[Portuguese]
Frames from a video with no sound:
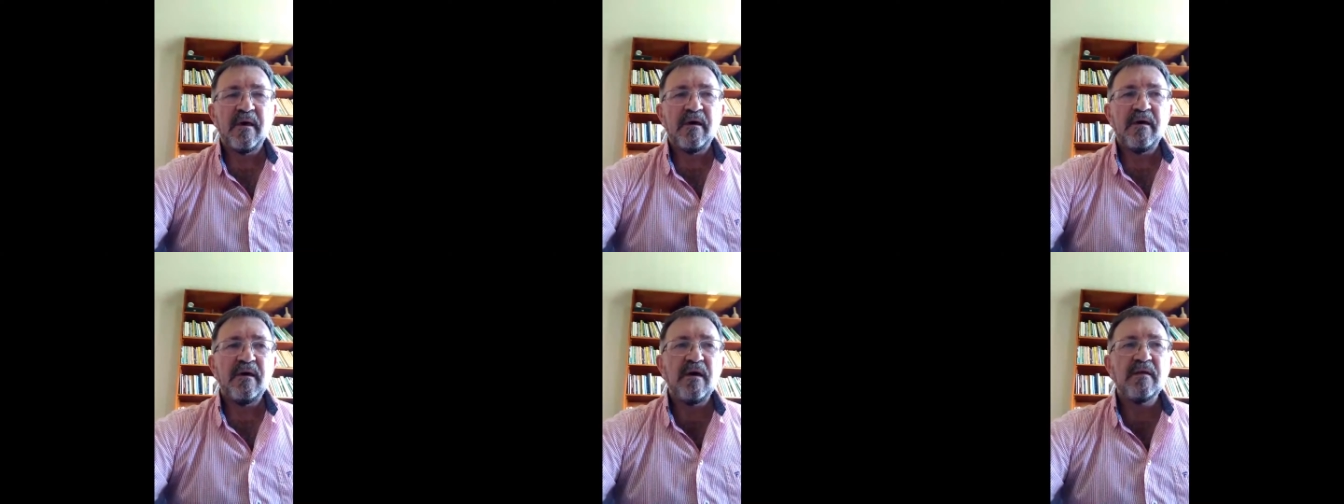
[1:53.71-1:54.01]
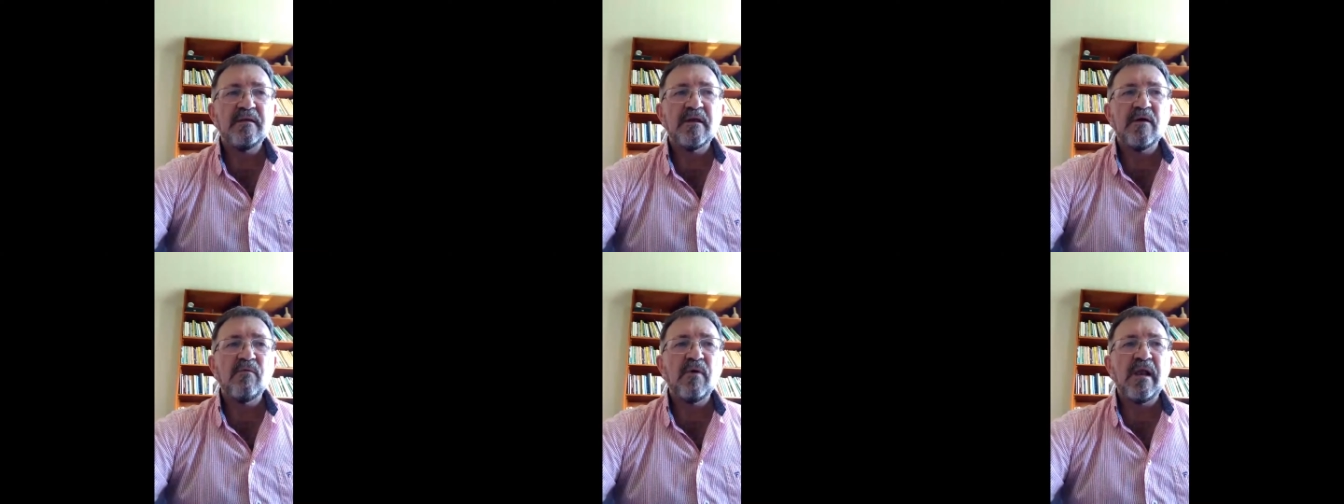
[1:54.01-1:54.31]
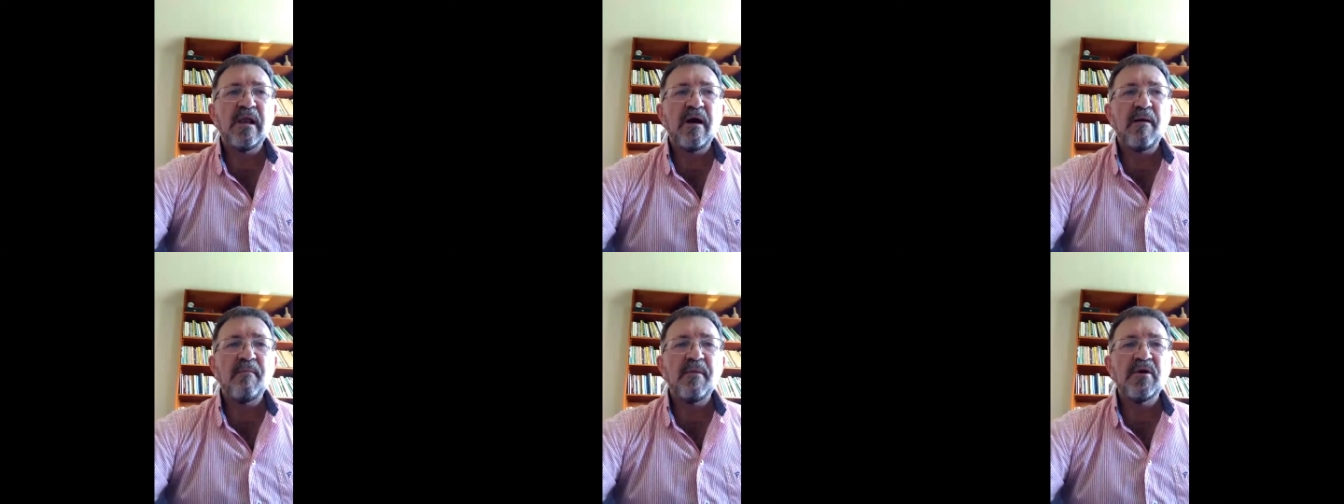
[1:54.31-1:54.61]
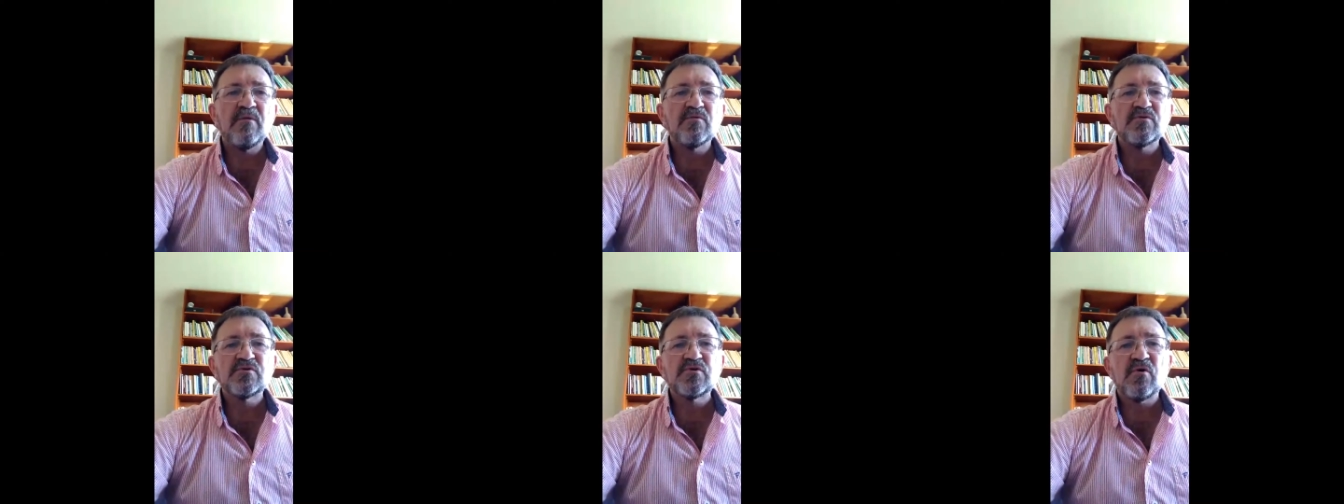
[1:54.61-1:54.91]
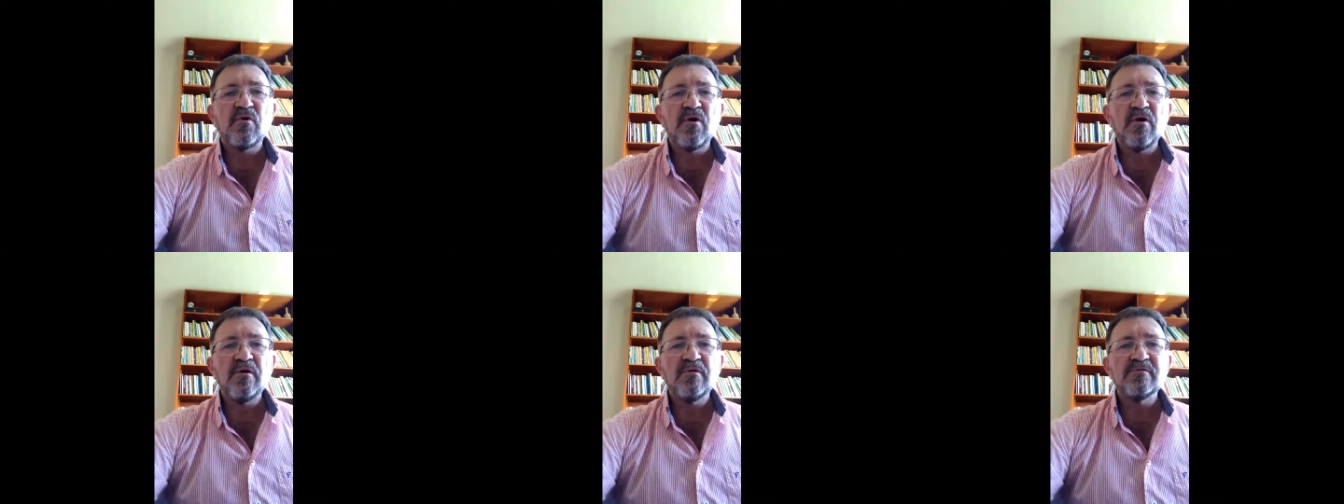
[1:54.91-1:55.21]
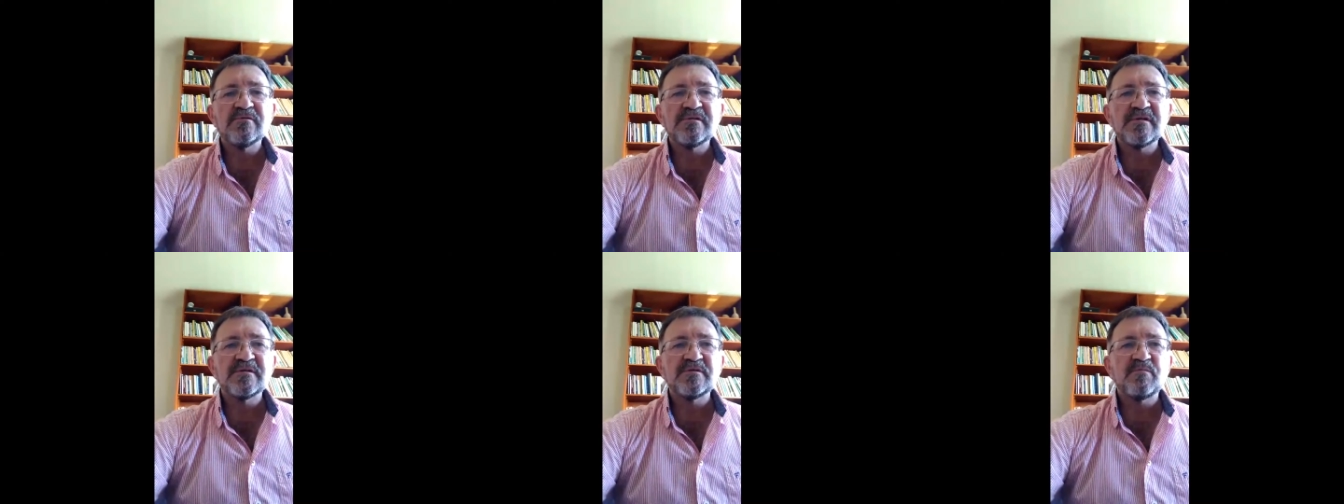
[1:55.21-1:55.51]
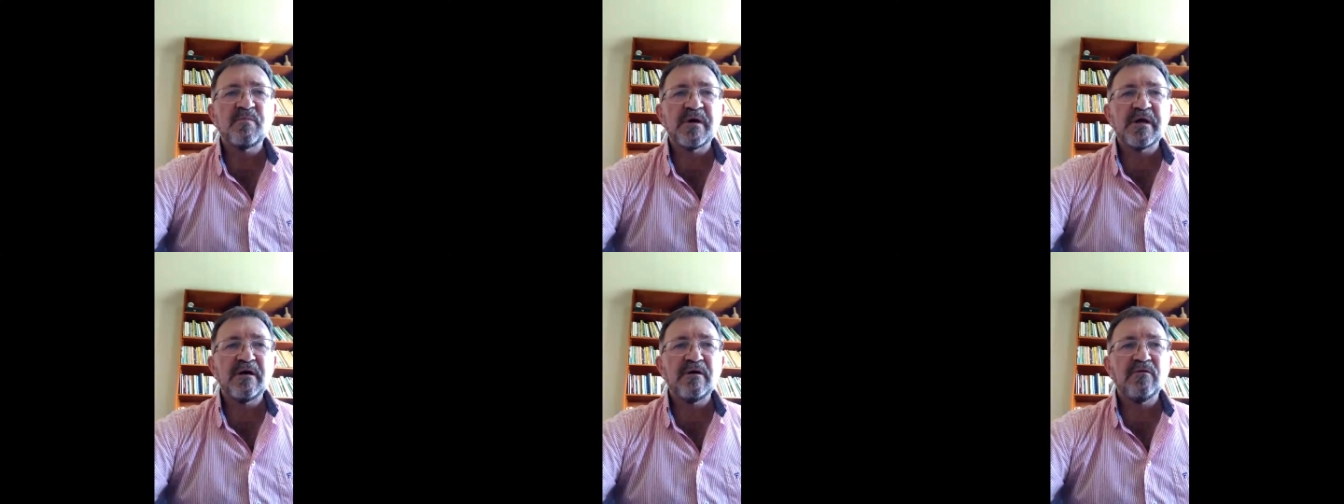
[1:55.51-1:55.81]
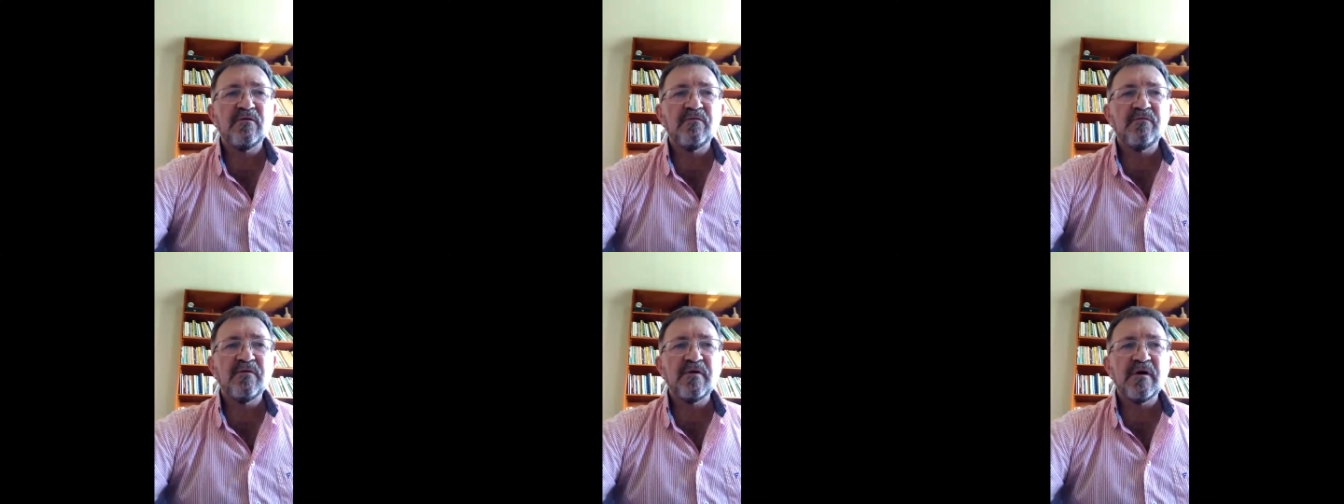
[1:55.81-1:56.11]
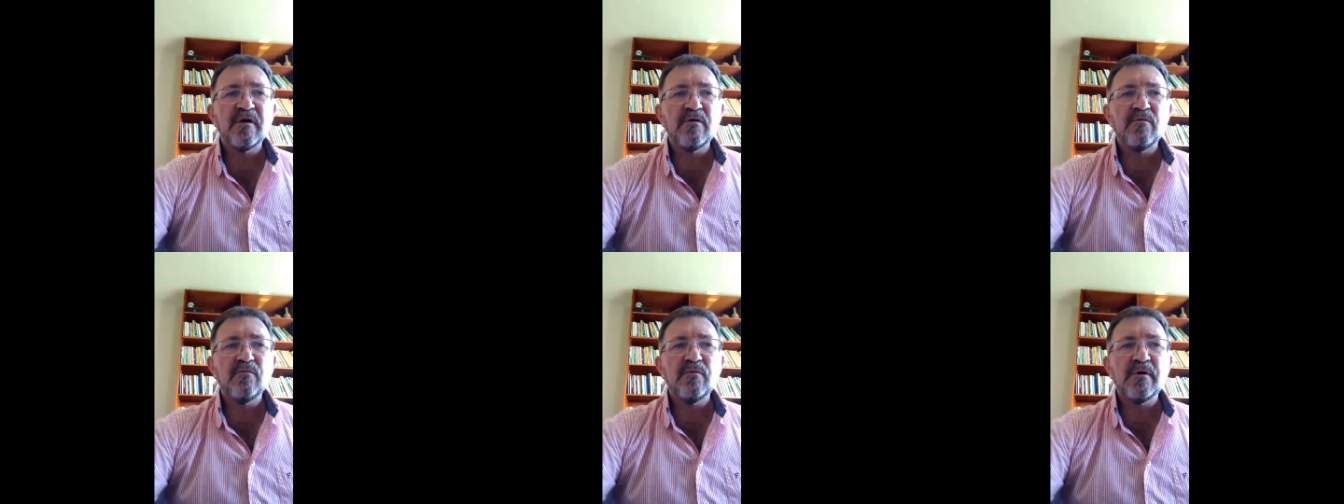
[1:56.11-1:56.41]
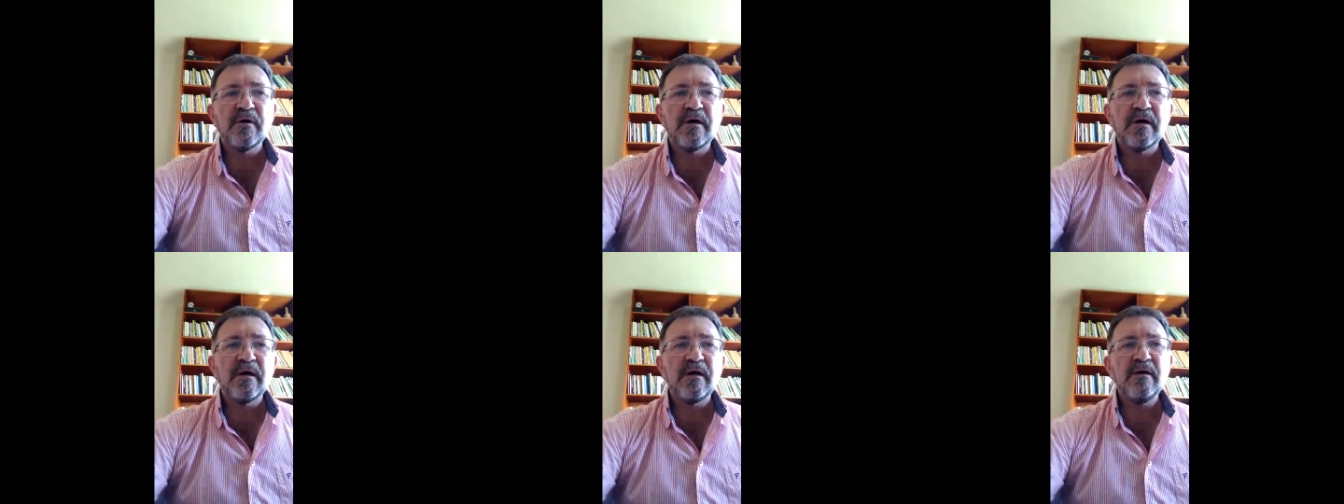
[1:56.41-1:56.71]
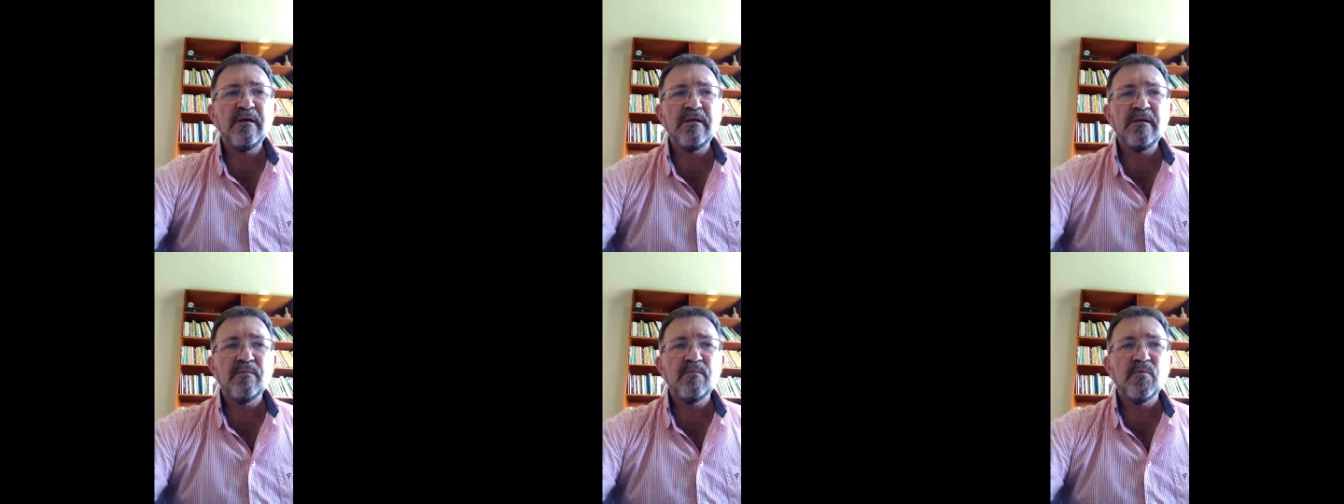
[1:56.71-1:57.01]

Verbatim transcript: E então ele abriu os olhos, esperando ver um grande